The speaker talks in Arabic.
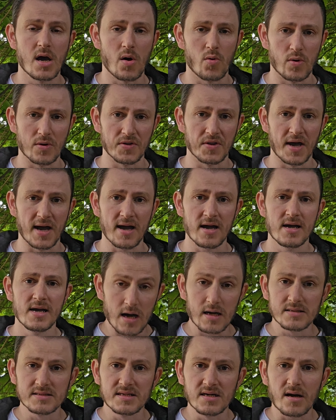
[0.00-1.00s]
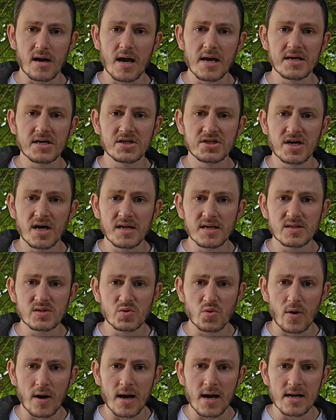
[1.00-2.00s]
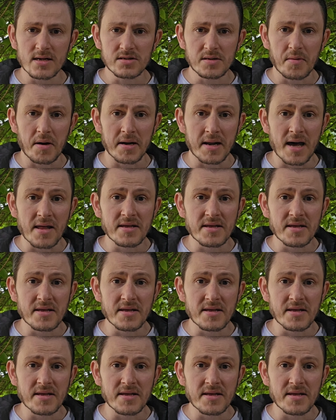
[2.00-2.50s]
أوضح أصدقائي إجاني سؤال طبعا